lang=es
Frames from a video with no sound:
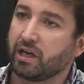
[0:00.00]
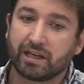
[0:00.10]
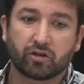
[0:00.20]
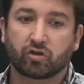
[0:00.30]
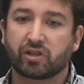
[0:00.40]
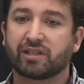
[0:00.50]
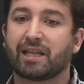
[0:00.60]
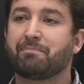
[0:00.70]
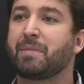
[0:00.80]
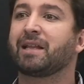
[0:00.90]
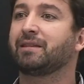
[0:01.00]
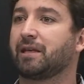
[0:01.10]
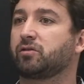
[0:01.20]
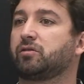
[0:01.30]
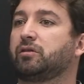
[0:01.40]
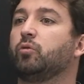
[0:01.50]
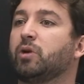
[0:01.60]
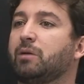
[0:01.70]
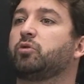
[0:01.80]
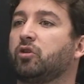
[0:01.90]
y entonces demandas
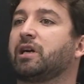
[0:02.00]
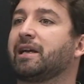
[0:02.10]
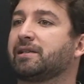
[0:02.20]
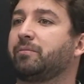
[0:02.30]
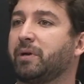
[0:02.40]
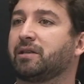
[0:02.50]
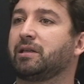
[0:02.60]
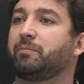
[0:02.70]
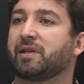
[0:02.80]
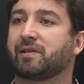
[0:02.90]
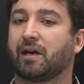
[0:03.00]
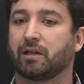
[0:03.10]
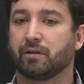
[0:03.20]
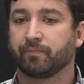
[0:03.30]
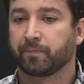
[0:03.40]
una burocracia para ti pesada.